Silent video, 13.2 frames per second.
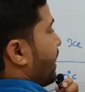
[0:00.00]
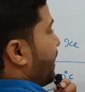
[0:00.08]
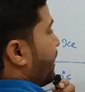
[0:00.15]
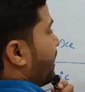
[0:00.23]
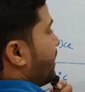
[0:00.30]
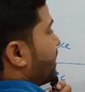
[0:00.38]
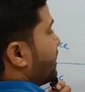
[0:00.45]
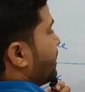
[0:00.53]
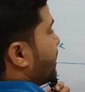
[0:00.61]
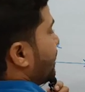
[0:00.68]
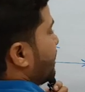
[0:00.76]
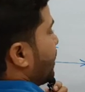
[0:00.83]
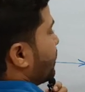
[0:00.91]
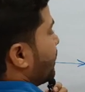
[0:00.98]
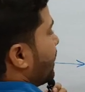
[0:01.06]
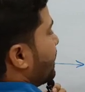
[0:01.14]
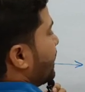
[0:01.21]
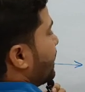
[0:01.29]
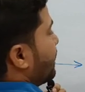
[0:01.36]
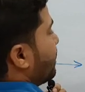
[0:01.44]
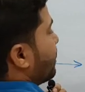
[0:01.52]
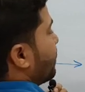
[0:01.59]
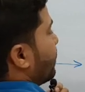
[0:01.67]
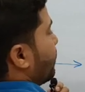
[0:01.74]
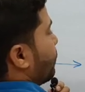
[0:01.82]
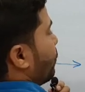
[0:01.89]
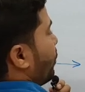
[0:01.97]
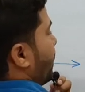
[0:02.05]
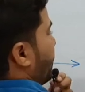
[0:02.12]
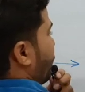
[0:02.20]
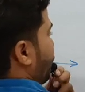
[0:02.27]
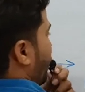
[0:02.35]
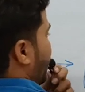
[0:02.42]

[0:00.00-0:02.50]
हंड्रेड डिग्री सेंटीग्रेड क्या होता है यही बॉइलिंग